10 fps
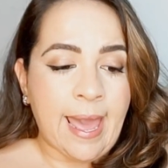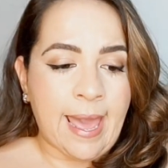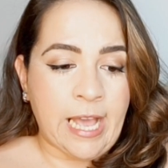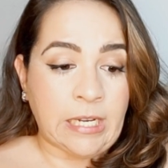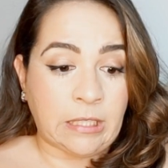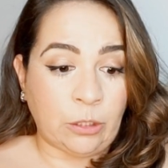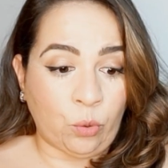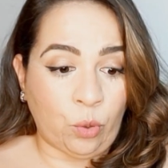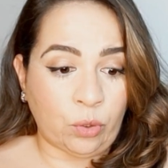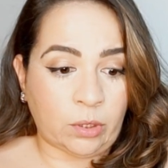Eh, si
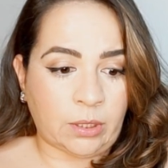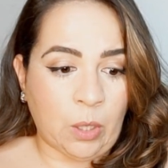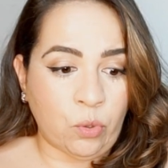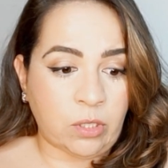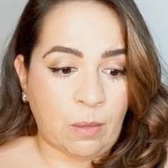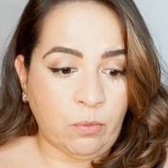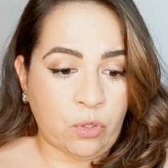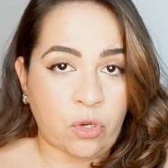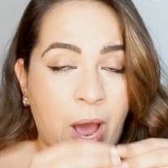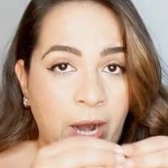tú te gusta
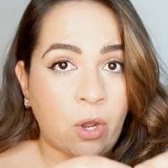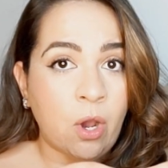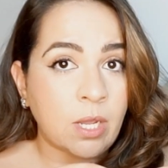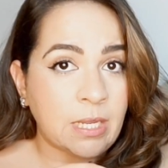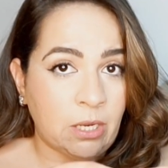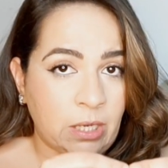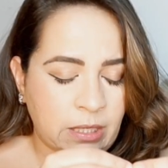mucho algo, y eh,